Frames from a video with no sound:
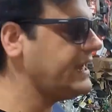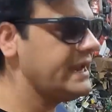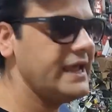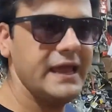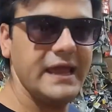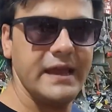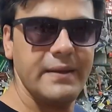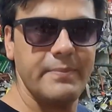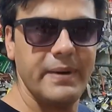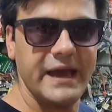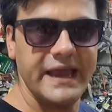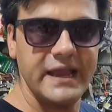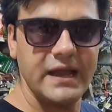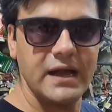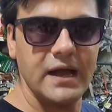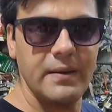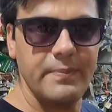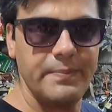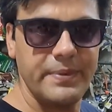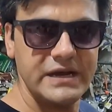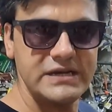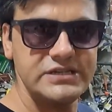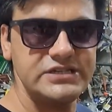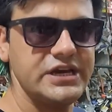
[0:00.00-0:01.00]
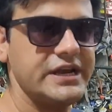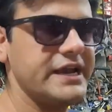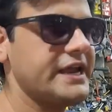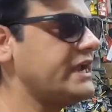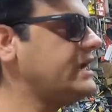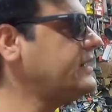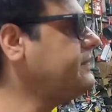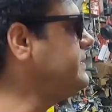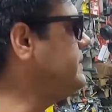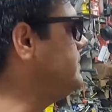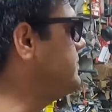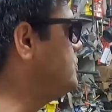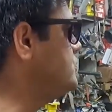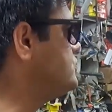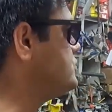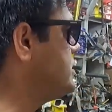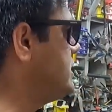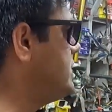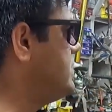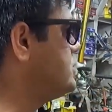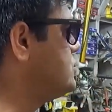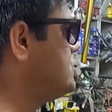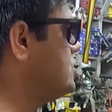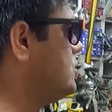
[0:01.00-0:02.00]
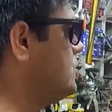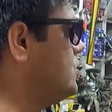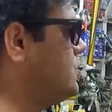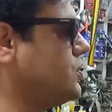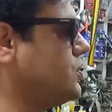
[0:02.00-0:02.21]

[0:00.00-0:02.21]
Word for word: मैंने एक बाइक का पंक्चर किट भी पूछा तो